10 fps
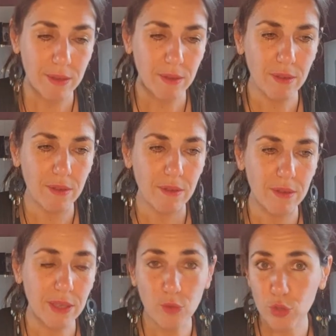euh,
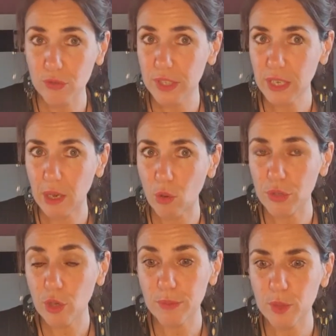dans votre vie quand
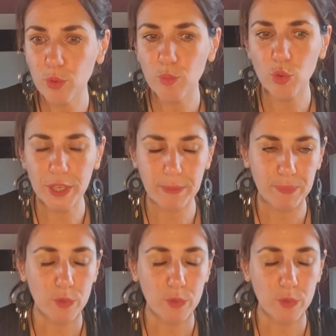on est un petit peu bloqué.